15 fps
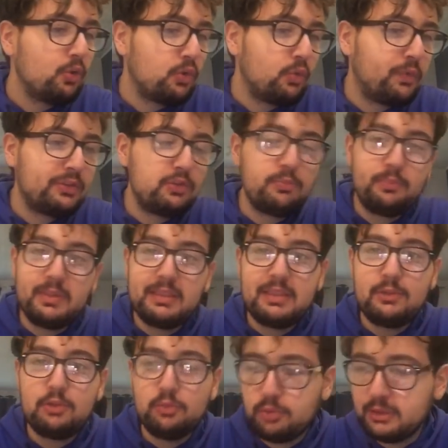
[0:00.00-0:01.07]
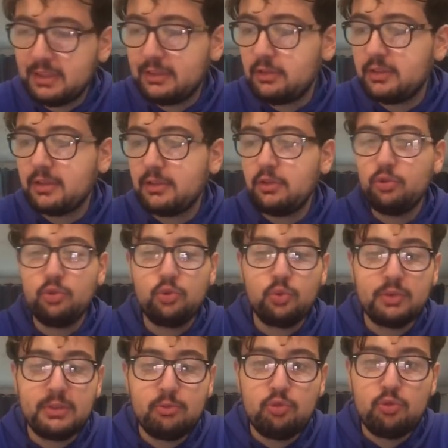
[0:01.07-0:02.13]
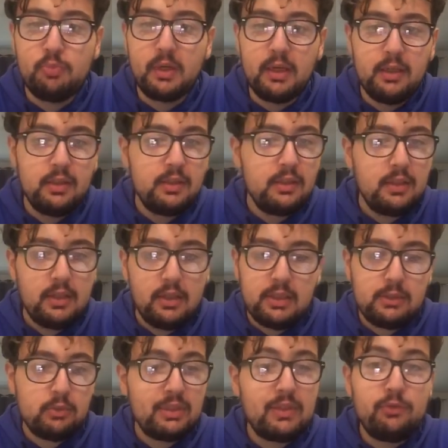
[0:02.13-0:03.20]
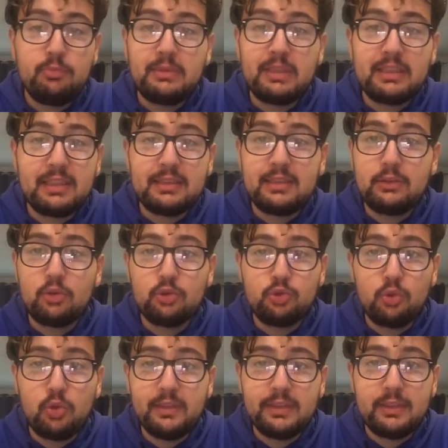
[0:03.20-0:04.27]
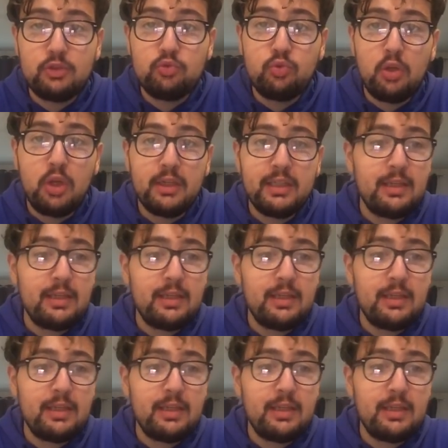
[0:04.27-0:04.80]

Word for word: qu'on fasse une pétition pour que cet entraîneur ne continue pas on a vu peut-être qu'il y a des tensions avec les joueurs.